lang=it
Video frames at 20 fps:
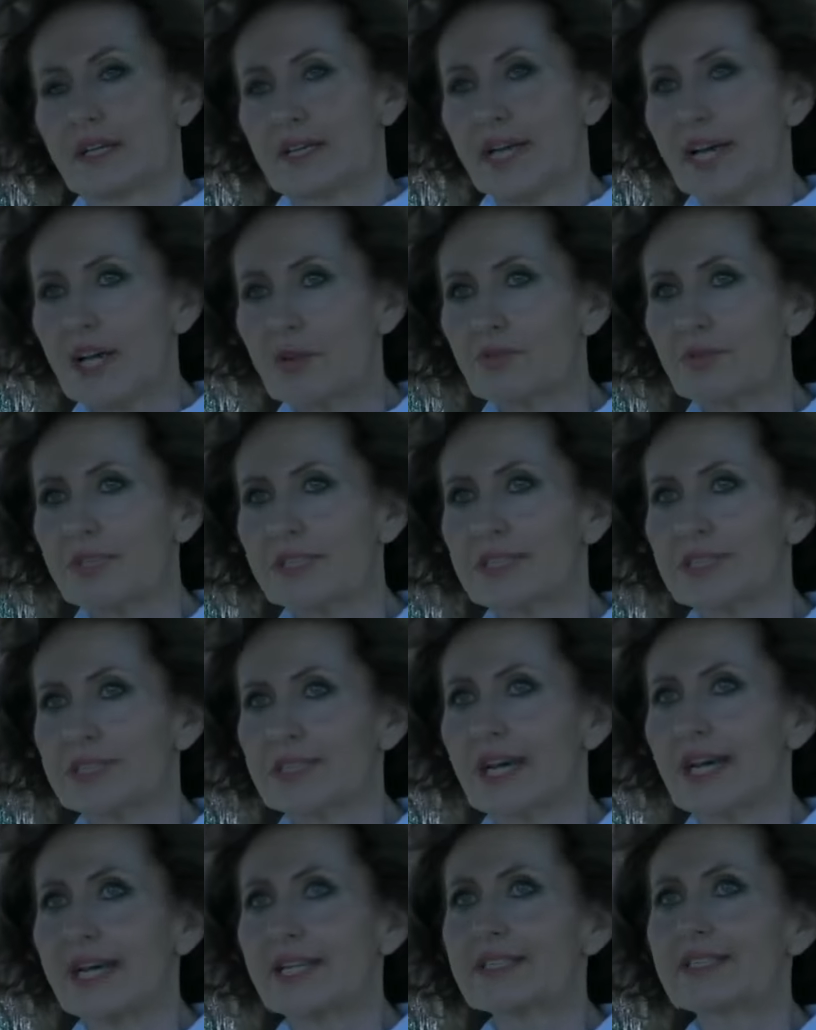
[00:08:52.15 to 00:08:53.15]

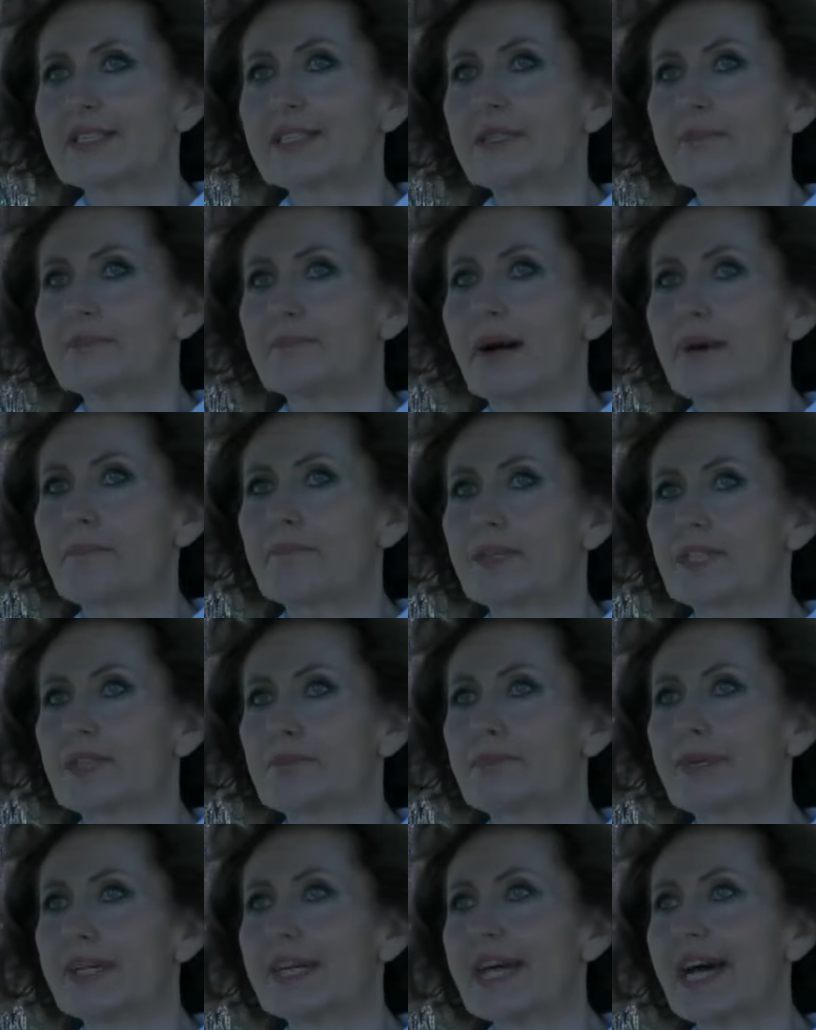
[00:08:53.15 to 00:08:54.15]
equidistanti, ma per
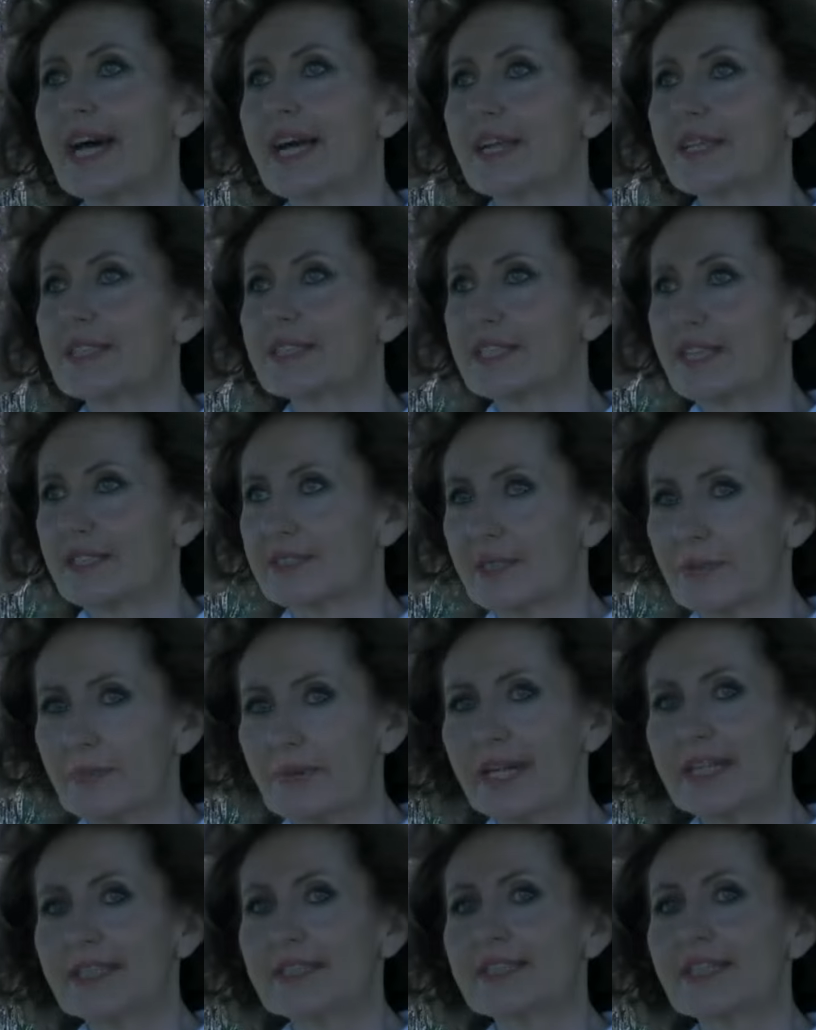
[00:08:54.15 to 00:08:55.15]
spiegare
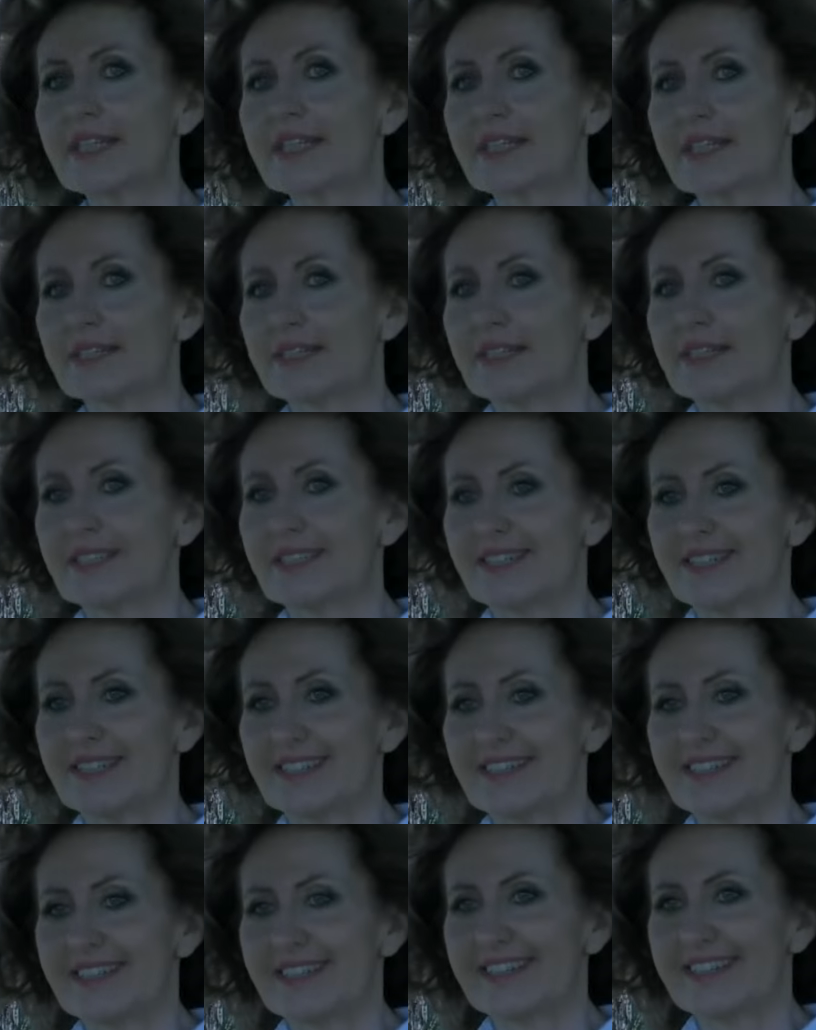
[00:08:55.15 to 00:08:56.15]
esattamente
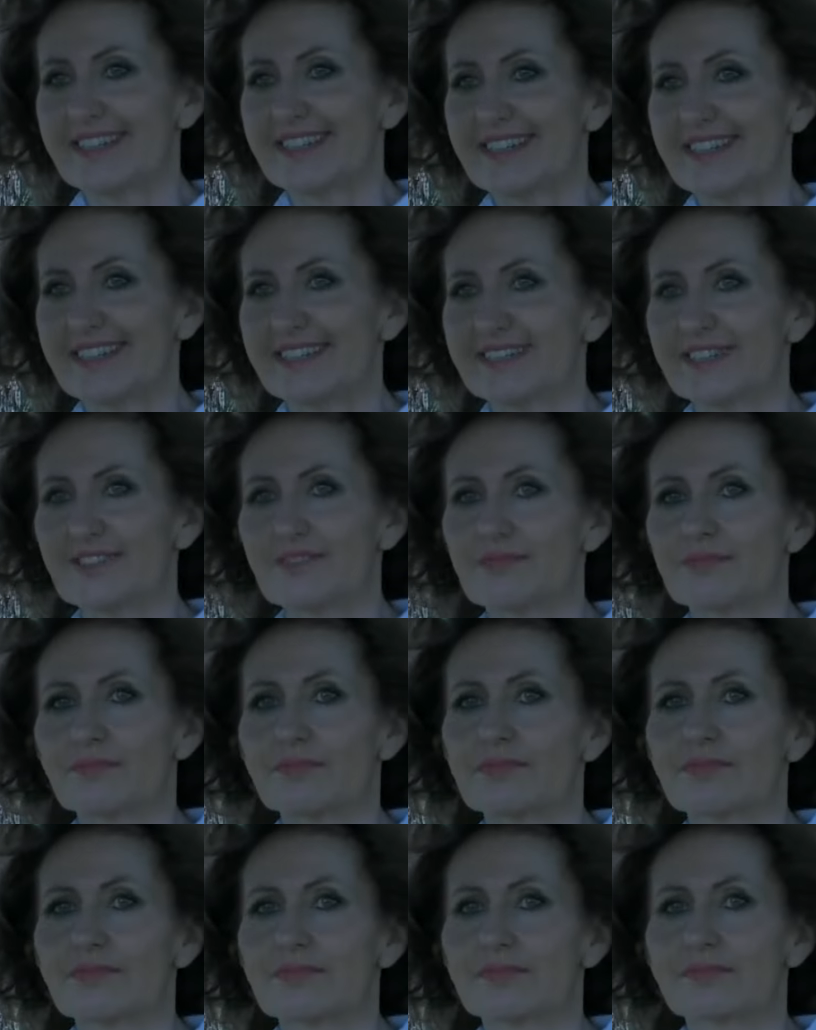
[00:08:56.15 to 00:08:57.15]
eh,
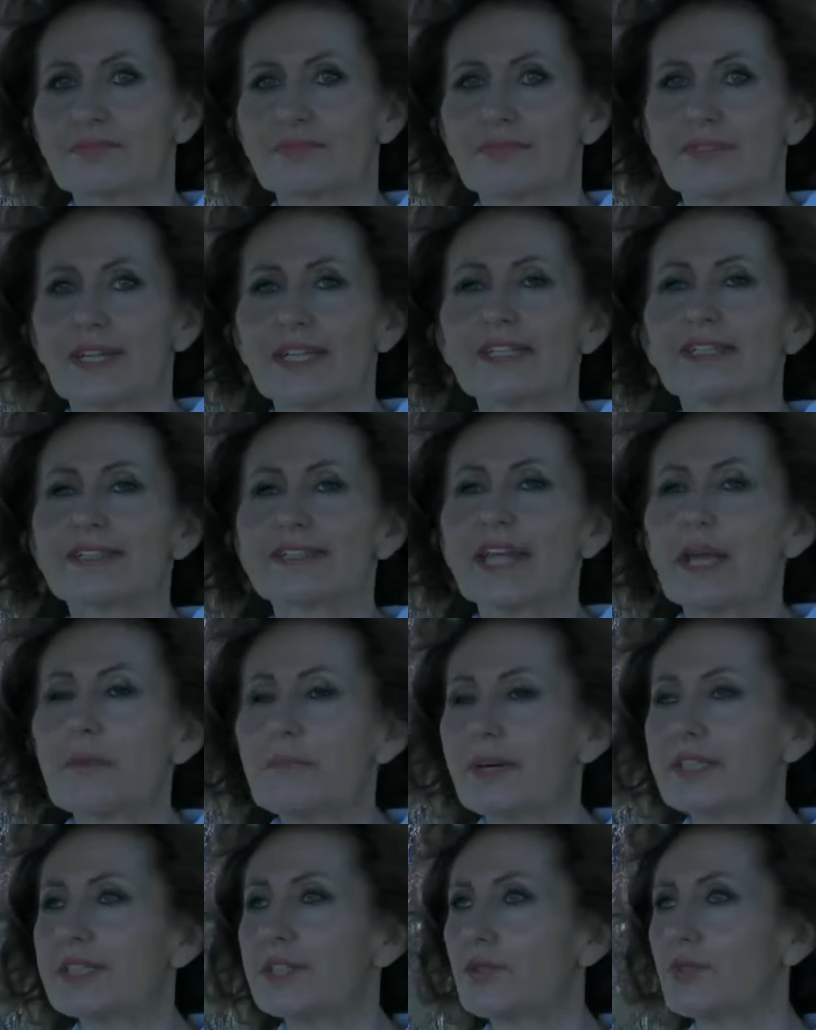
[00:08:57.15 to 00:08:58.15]
il
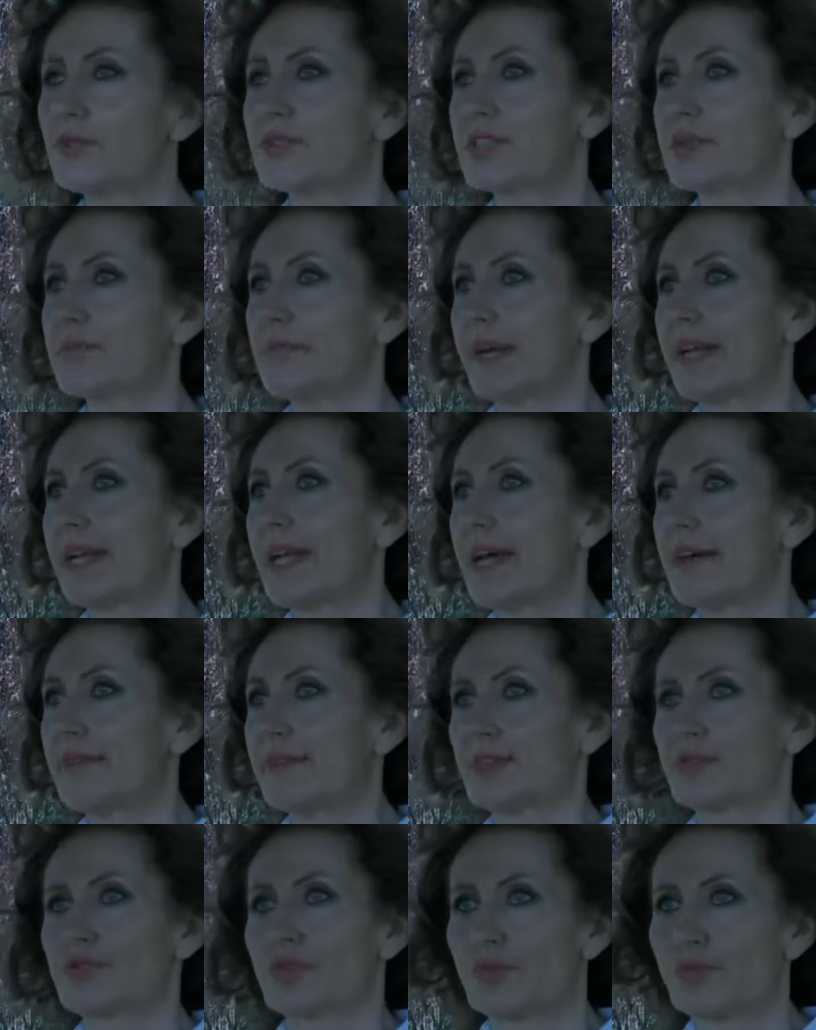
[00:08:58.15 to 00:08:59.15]
tema di cui si
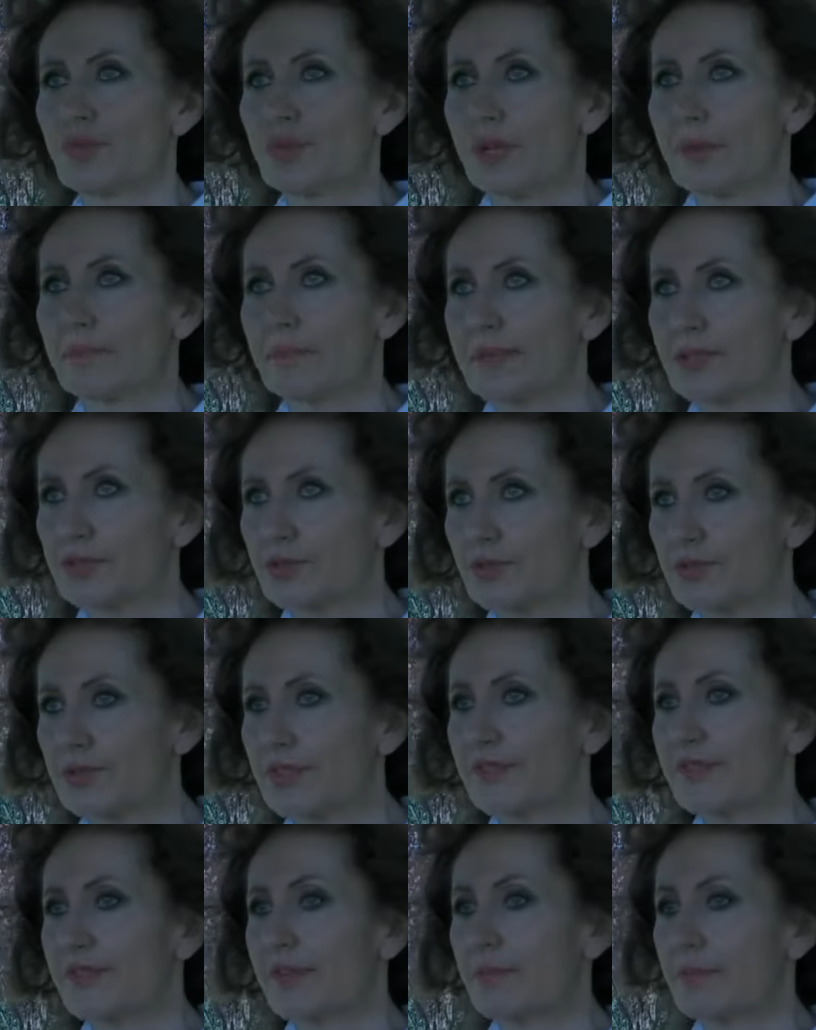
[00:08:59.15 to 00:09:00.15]
parlava, su cui le
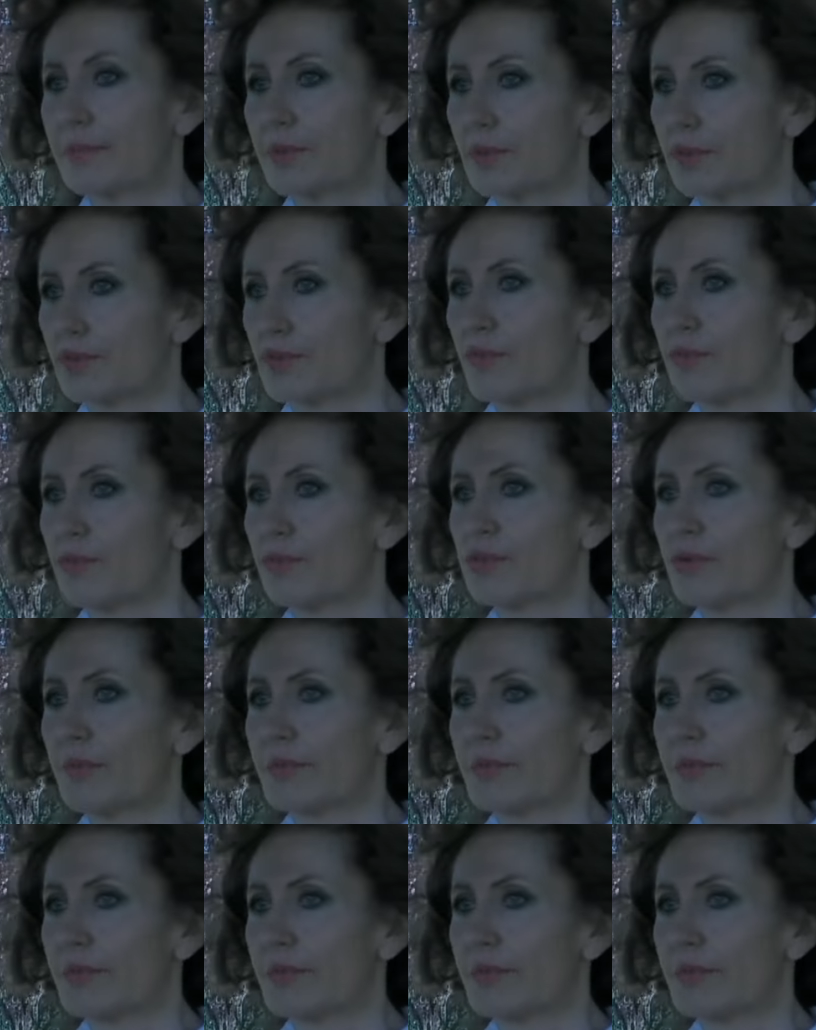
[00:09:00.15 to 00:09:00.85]
persone avrebbero dovuto